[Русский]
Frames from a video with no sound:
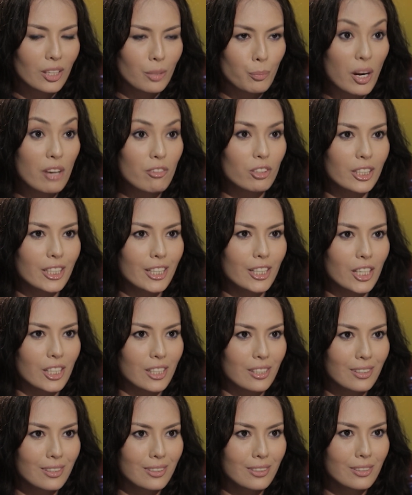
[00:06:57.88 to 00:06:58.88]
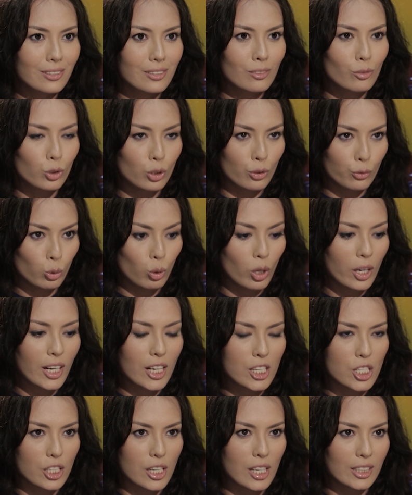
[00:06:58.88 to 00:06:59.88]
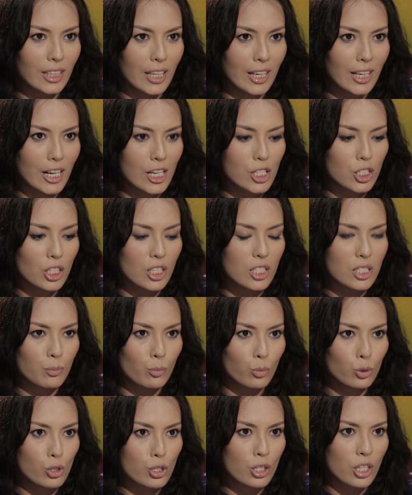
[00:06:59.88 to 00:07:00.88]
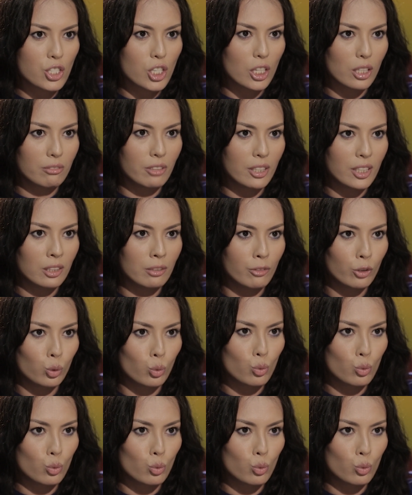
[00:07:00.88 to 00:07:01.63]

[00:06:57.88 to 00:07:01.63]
правила игры, вот ты в дурака же, когда играешь, ты не будешь сначала выкидывать